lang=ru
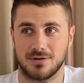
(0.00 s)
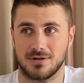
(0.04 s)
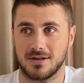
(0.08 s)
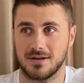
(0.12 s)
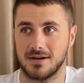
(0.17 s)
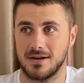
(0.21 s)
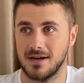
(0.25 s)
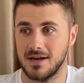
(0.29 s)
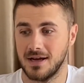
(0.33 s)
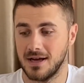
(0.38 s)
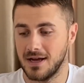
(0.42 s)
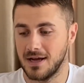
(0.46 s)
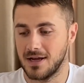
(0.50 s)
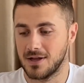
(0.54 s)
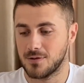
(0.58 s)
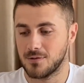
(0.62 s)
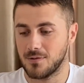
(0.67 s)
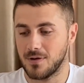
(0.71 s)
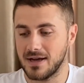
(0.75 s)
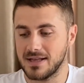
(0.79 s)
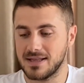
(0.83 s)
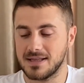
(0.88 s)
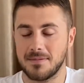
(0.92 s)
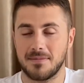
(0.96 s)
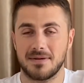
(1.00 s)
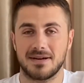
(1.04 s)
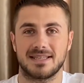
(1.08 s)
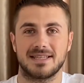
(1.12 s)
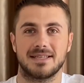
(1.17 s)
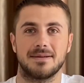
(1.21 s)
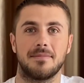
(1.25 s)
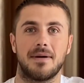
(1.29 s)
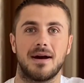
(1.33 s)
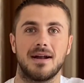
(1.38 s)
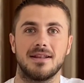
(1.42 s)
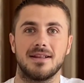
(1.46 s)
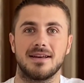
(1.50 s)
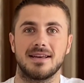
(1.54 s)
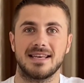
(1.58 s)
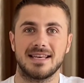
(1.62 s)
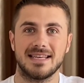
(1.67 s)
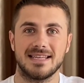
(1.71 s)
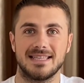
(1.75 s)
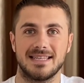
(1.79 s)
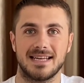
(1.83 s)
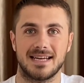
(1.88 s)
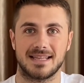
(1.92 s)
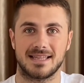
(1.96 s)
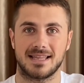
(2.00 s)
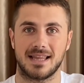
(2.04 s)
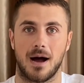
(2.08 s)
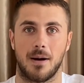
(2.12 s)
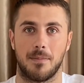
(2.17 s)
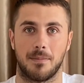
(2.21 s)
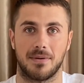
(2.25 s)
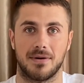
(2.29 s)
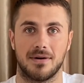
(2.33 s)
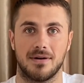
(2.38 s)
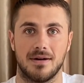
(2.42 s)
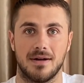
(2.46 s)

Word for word: что ну, это максимально easy этап.